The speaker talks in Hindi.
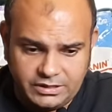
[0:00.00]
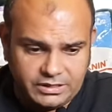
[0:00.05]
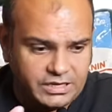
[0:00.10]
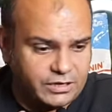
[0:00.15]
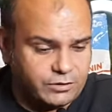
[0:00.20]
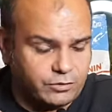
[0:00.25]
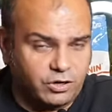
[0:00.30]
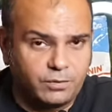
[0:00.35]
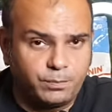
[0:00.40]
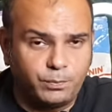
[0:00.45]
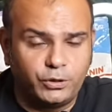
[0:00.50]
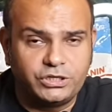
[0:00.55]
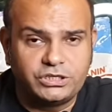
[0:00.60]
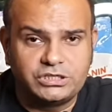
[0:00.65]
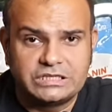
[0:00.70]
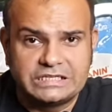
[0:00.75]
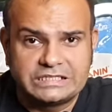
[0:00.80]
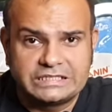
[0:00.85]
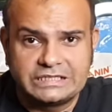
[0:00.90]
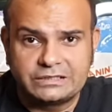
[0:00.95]
एक और पॉइंट
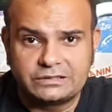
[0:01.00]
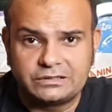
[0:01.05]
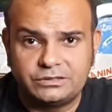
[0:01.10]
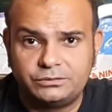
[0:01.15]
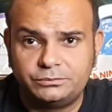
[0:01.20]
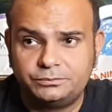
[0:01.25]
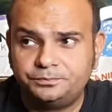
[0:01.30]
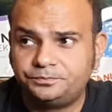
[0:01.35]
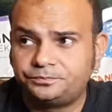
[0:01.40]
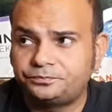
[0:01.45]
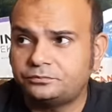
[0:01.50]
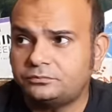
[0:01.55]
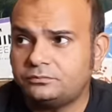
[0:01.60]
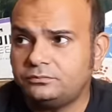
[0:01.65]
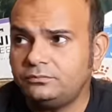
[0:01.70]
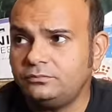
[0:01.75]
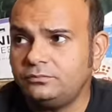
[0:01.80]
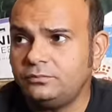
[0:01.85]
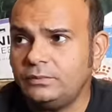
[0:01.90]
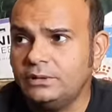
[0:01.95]
क्लियर करता हूँ
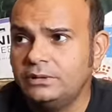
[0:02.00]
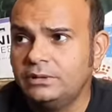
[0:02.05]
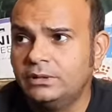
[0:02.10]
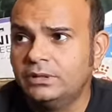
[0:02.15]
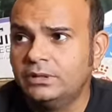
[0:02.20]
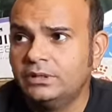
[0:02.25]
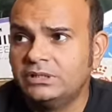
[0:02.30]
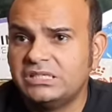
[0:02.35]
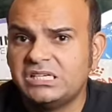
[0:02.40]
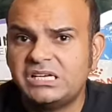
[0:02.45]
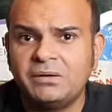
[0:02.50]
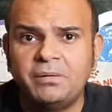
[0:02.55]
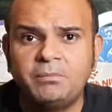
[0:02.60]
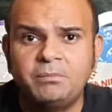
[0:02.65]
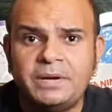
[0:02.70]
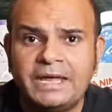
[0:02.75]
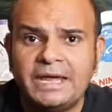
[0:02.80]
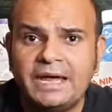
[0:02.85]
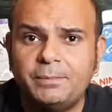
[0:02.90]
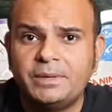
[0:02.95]
जब हम
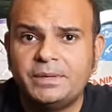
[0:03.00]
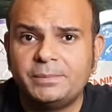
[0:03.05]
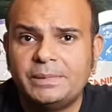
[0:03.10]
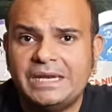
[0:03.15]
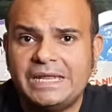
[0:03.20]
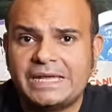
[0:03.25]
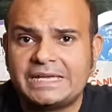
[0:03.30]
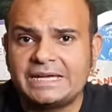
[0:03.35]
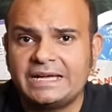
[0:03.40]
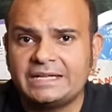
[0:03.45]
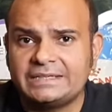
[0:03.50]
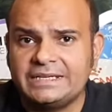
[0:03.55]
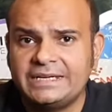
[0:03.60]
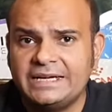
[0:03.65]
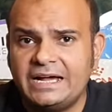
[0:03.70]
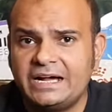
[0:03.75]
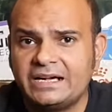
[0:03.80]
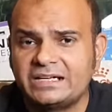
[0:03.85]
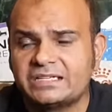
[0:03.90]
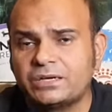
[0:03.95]
नया बेबी लेके आते हैं
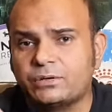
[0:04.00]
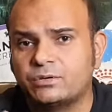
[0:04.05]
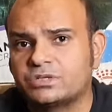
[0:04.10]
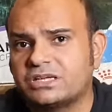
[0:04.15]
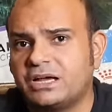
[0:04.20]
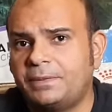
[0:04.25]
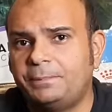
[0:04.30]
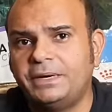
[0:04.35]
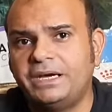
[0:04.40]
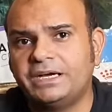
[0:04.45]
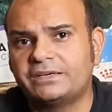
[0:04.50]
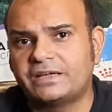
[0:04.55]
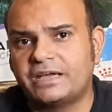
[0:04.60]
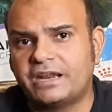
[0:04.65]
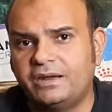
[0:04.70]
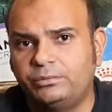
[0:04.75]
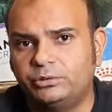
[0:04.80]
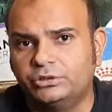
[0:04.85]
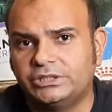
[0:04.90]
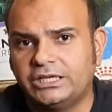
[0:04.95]
अक्सर उसका पेट
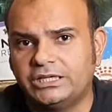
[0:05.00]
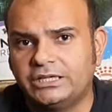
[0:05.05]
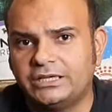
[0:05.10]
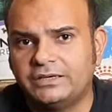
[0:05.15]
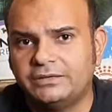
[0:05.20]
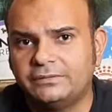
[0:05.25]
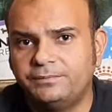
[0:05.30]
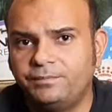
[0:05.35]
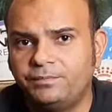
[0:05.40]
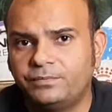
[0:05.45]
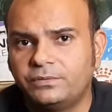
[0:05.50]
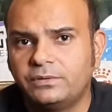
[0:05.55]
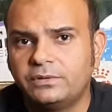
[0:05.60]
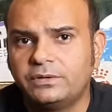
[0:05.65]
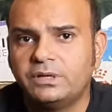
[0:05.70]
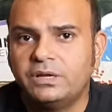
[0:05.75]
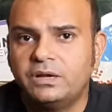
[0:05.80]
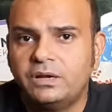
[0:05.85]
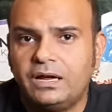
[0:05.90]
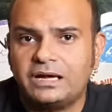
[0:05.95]
खराब हो जाता है
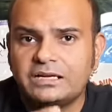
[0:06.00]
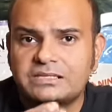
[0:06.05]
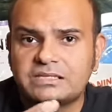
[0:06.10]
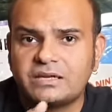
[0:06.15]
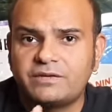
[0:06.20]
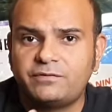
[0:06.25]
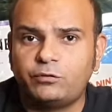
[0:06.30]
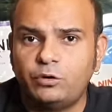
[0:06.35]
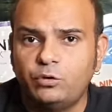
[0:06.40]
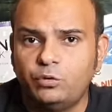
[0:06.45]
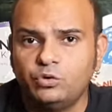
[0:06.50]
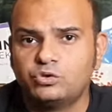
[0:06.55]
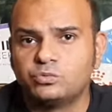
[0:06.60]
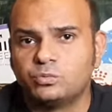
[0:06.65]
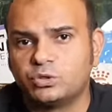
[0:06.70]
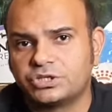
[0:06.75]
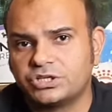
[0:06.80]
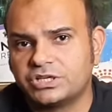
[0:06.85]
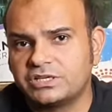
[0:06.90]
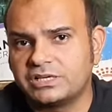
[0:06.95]
अक्सर वो लूज़
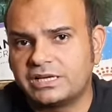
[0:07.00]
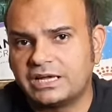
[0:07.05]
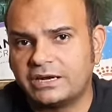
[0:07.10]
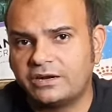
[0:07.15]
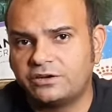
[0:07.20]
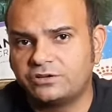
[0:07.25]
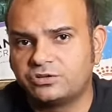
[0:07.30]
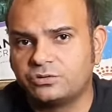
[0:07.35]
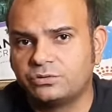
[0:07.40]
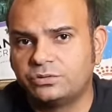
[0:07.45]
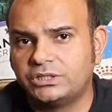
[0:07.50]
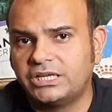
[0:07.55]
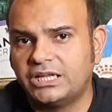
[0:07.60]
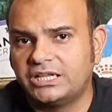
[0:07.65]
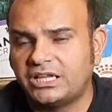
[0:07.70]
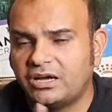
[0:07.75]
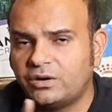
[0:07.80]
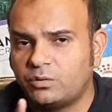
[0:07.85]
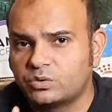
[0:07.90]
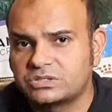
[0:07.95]
मोशन करना शुरू हो
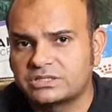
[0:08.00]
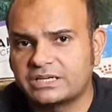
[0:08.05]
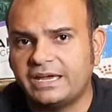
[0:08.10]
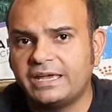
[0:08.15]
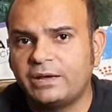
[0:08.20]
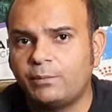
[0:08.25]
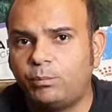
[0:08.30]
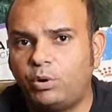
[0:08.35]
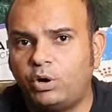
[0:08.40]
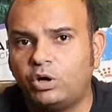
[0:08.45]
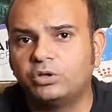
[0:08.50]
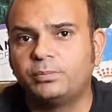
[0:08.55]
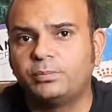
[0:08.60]
जाता है उसका एक बहुत